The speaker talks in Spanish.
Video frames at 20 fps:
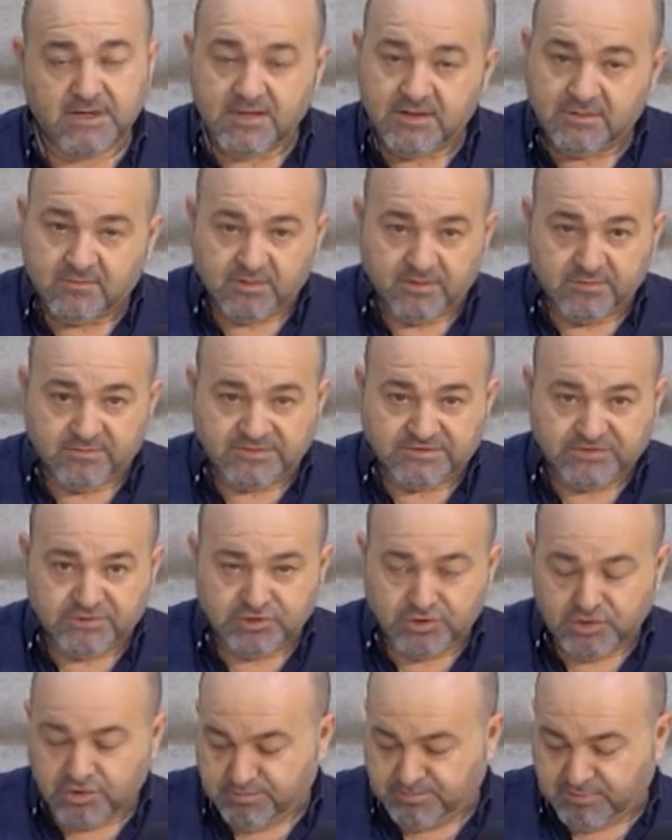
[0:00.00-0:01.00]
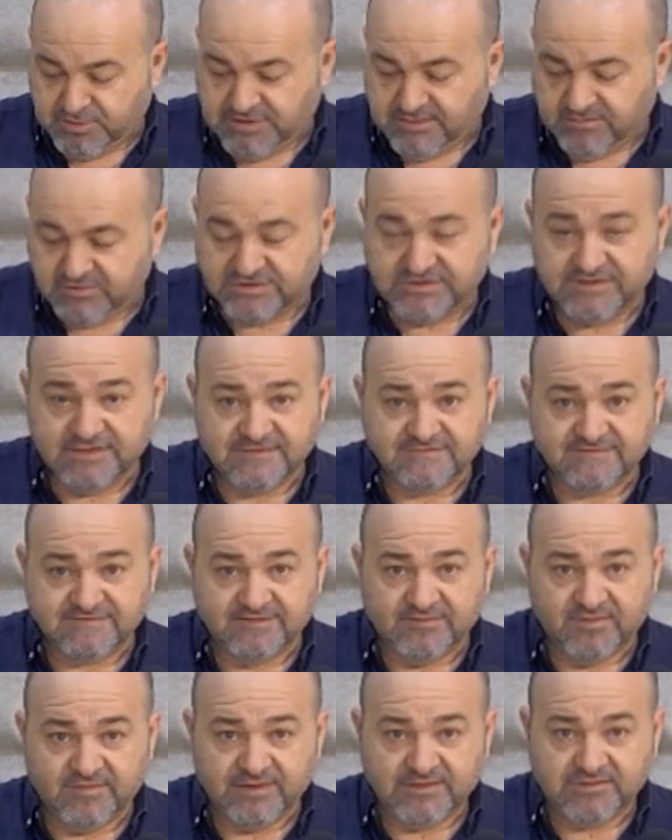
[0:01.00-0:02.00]
Bueno, pues no podemos en
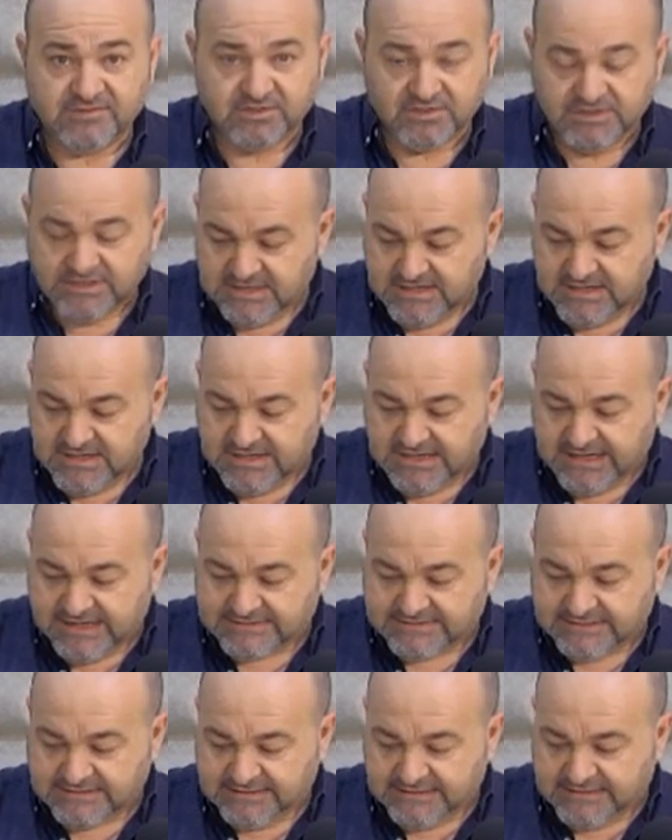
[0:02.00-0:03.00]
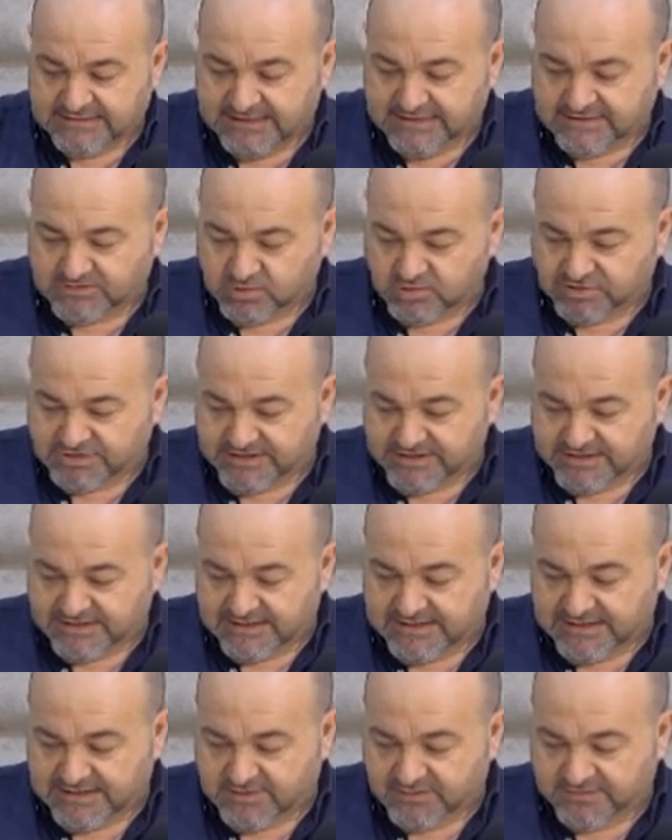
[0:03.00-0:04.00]
este momento atender a escuchar
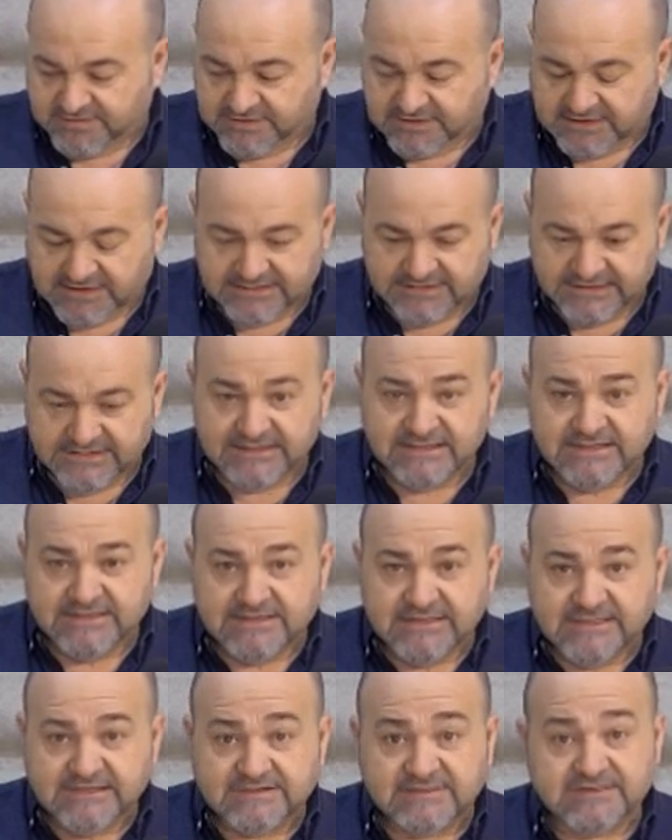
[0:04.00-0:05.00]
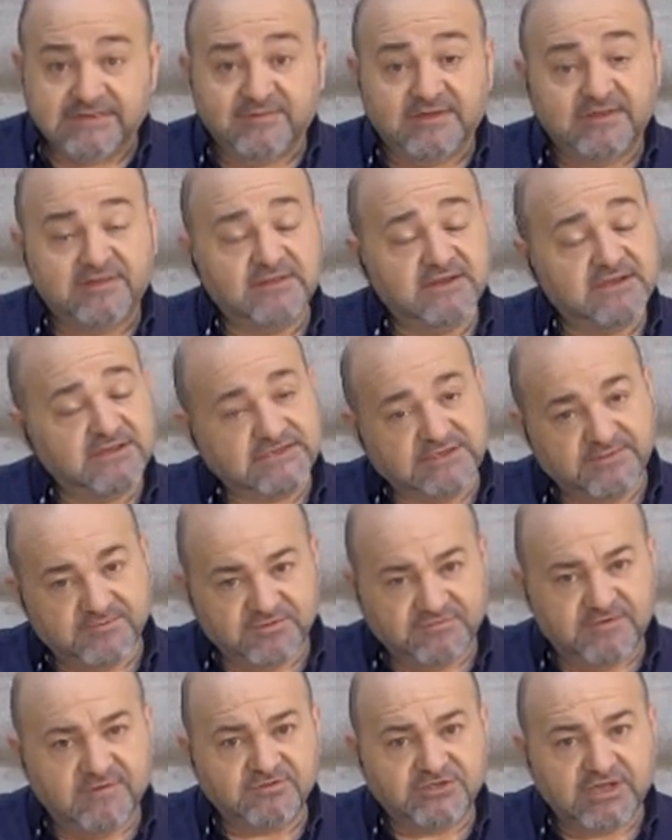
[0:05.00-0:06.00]
a la concejala. Sí, me dicen que sí,
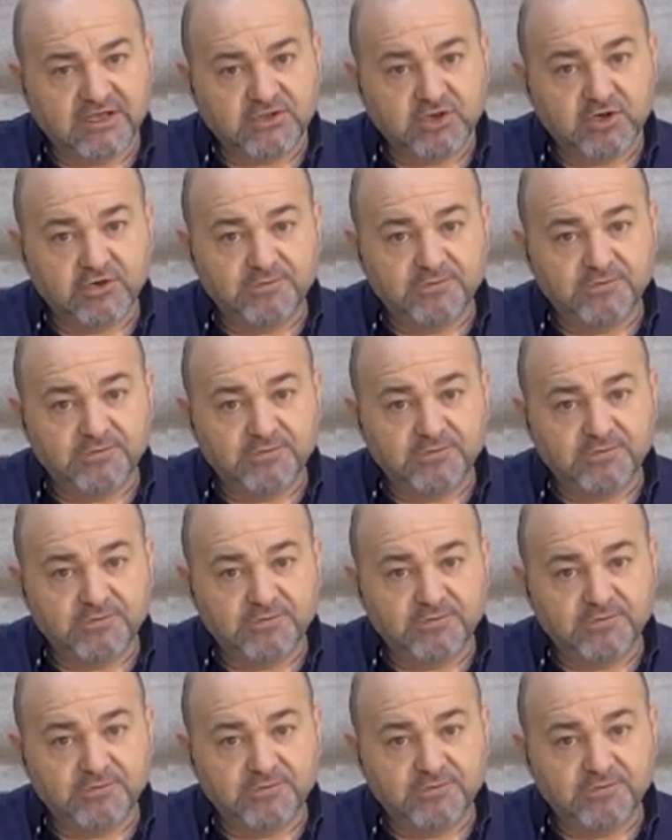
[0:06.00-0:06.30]
pues vamos a ello.